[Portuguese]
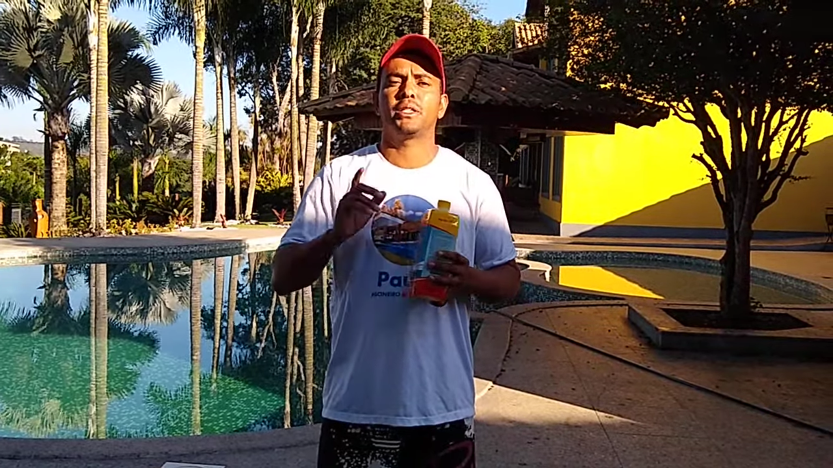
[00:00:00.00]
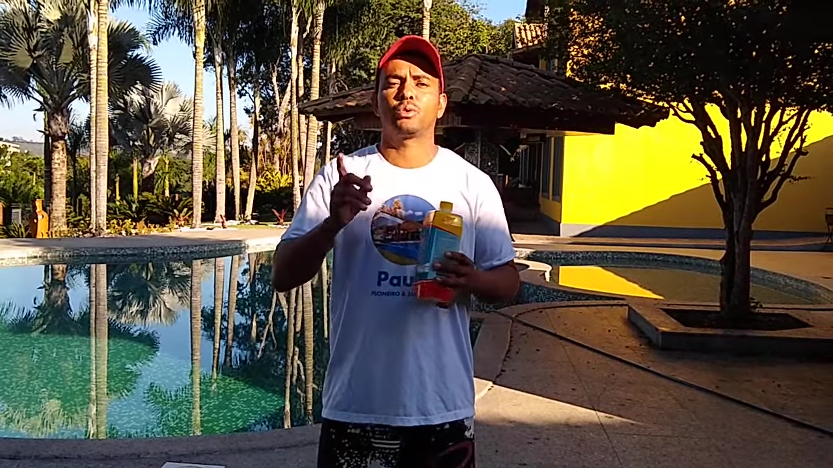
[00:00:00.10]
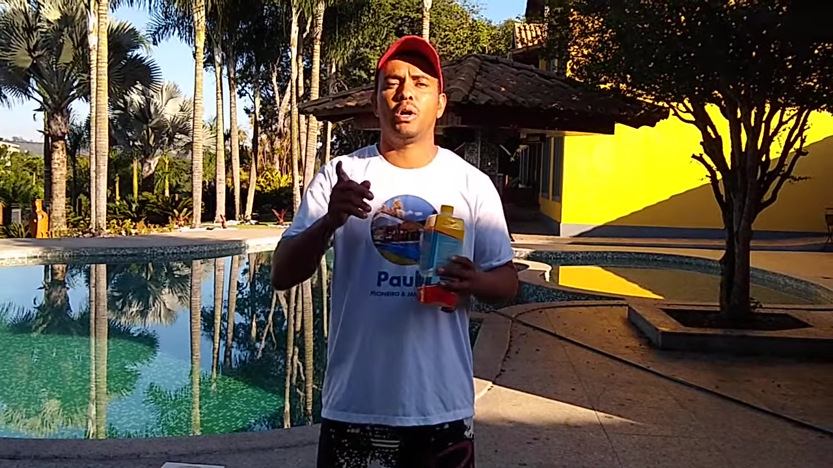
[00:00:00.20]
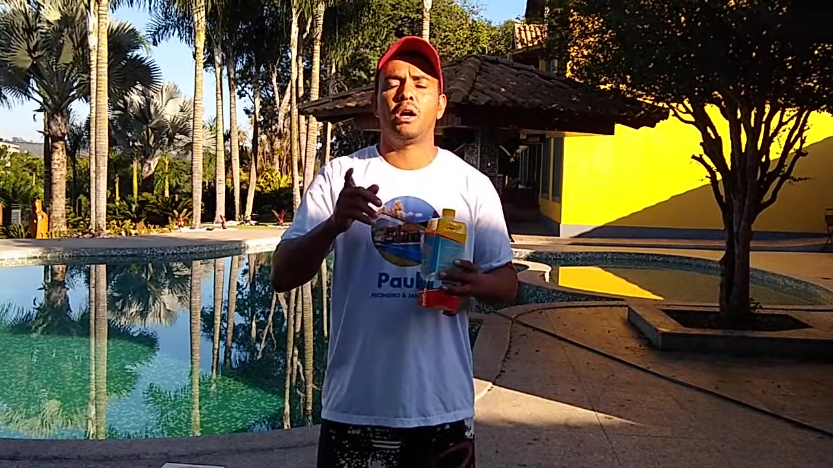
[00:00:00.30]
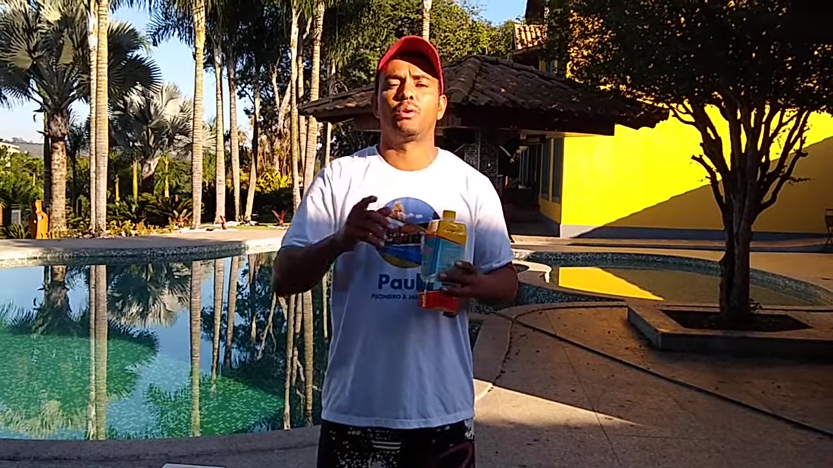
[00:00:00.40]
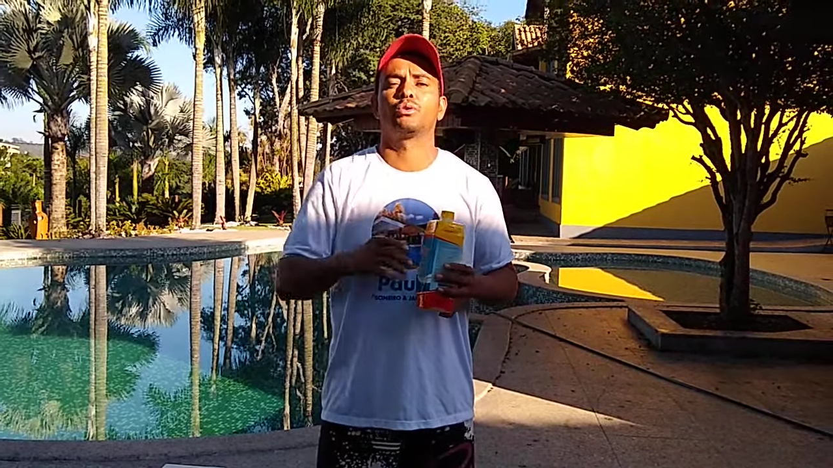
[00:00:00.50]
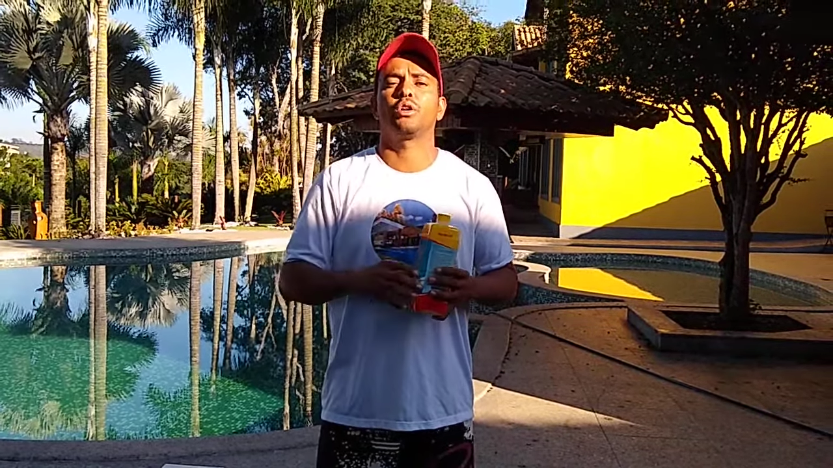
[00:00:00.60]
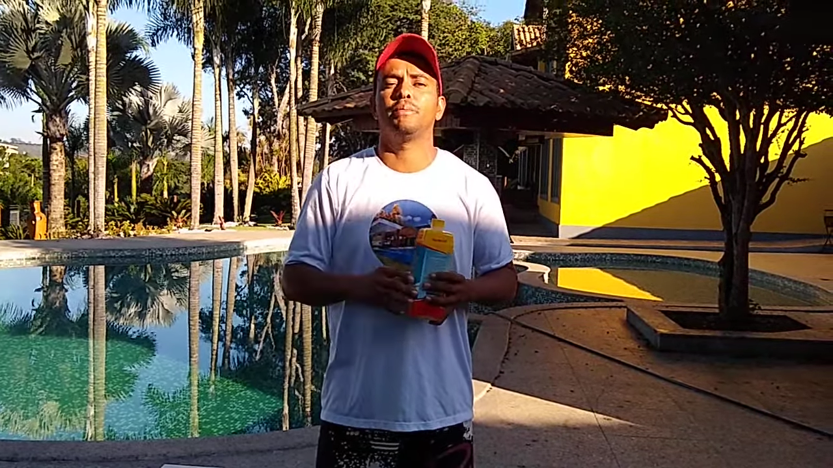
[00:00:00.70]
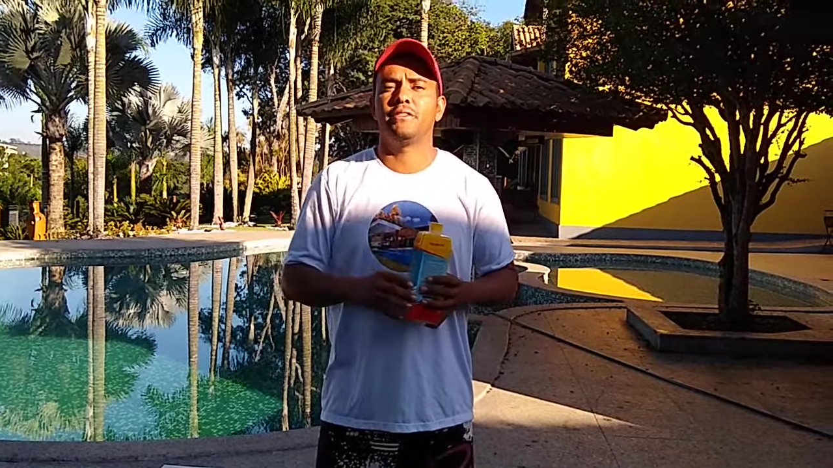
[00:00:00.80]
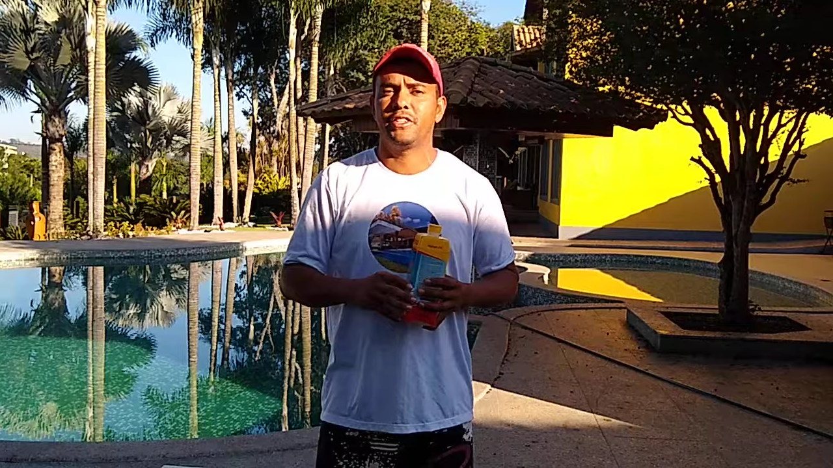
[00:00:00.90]
Pessoal,
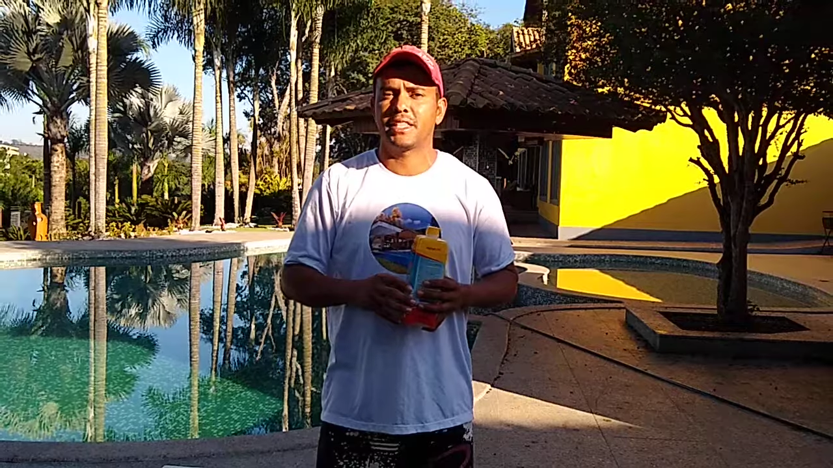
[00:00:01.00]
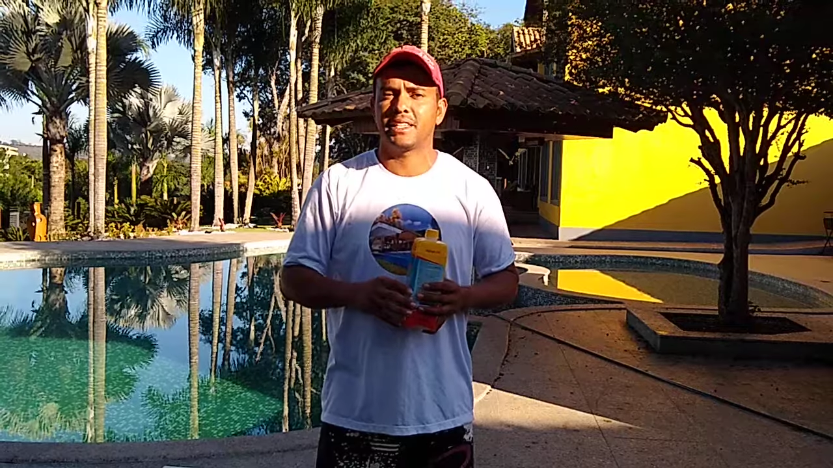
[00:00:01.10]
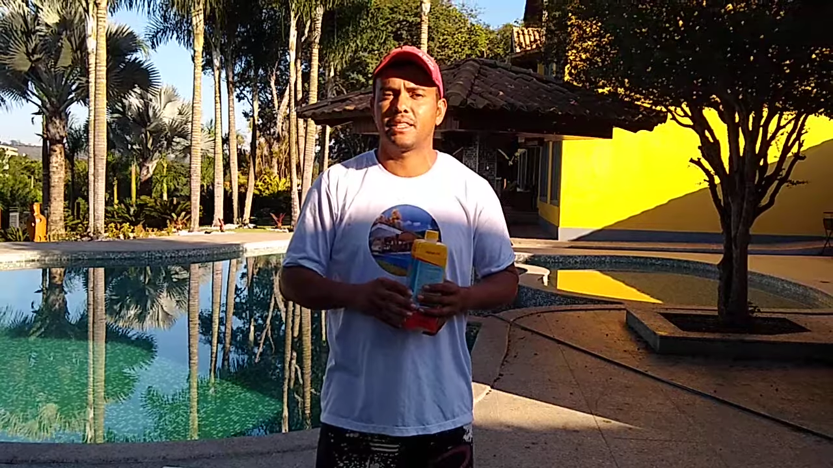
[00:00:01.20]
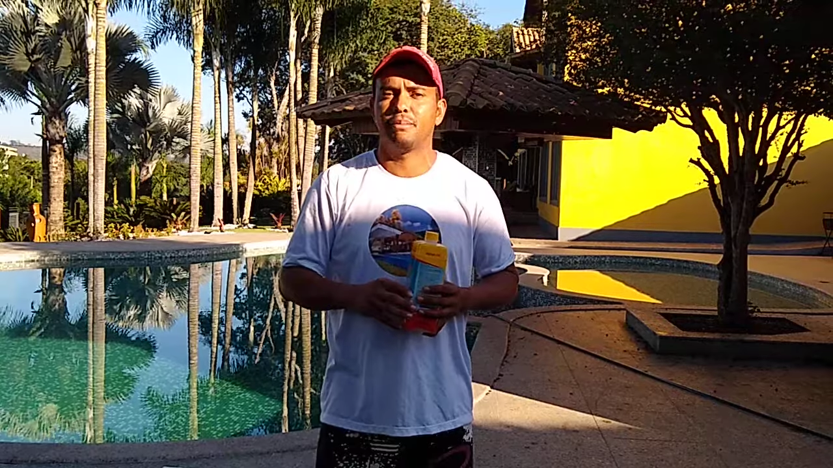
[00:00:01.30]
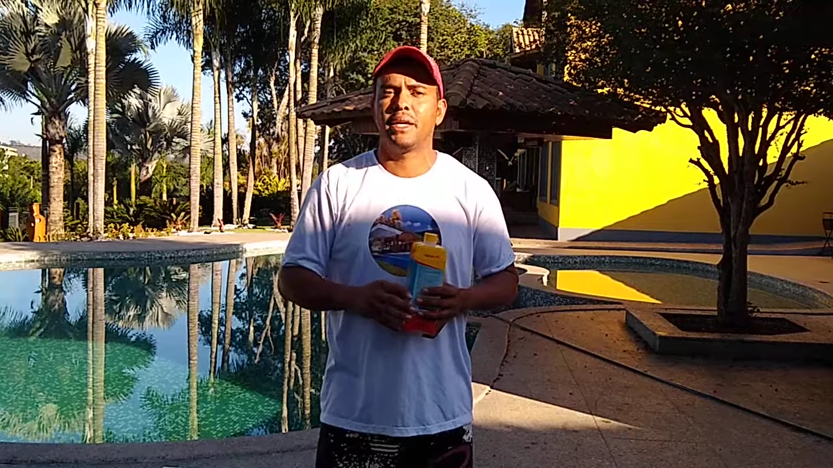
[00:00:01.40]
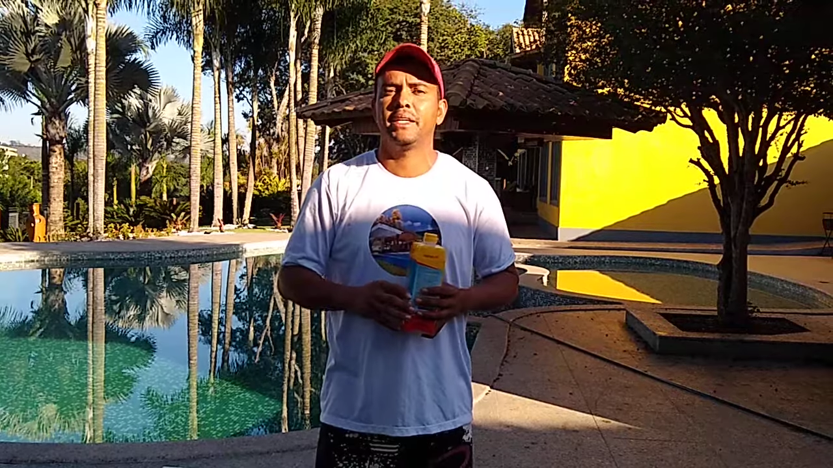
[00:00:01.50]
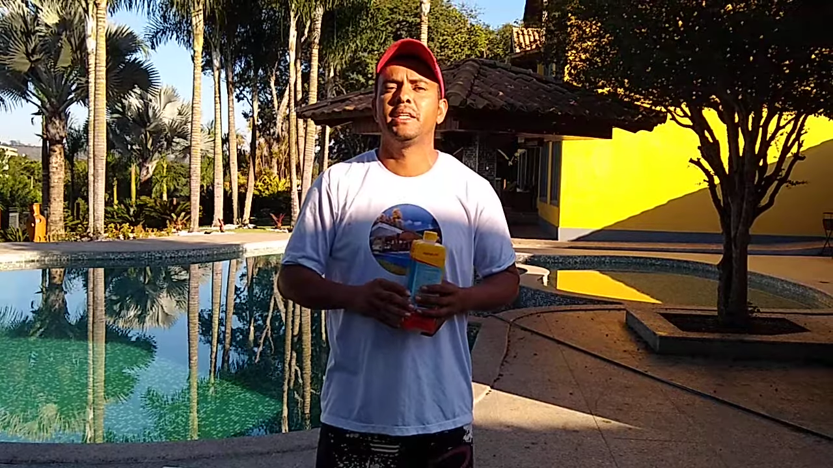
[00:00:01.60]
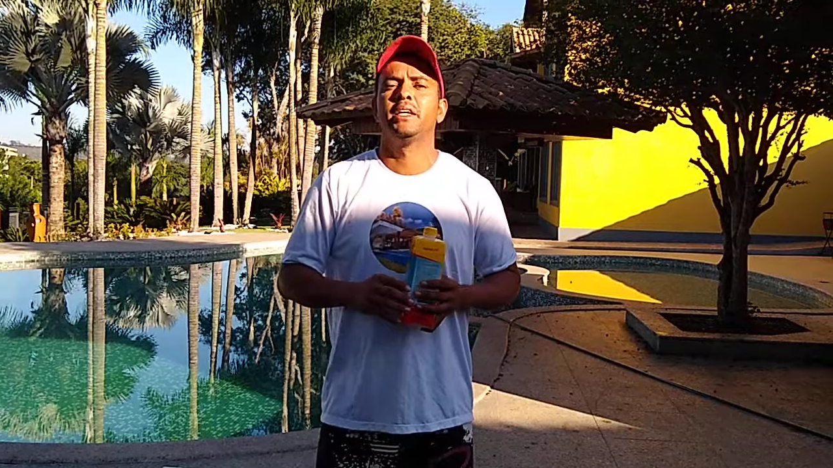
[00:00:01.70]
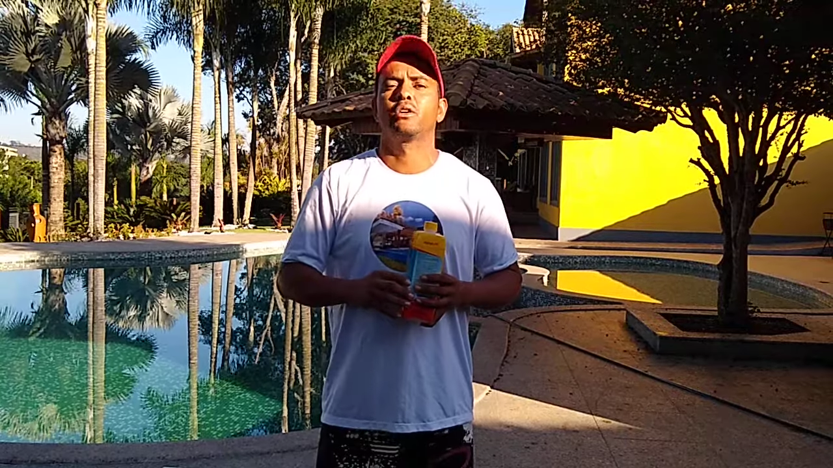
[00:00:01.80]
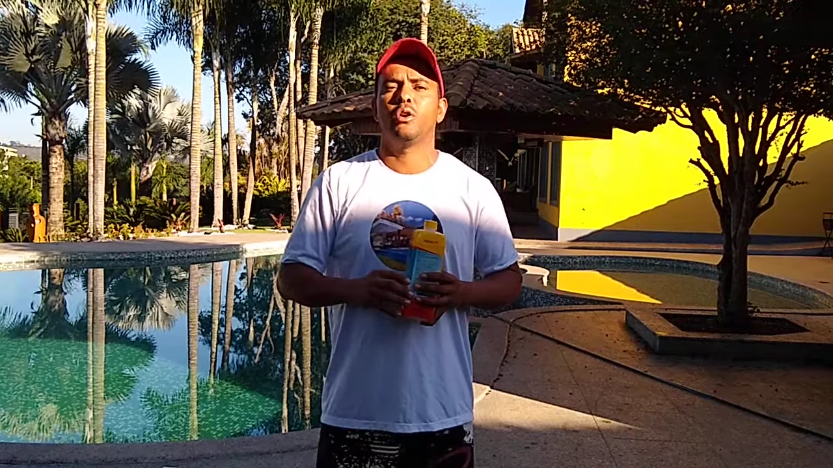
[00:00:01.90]
só para avisar também,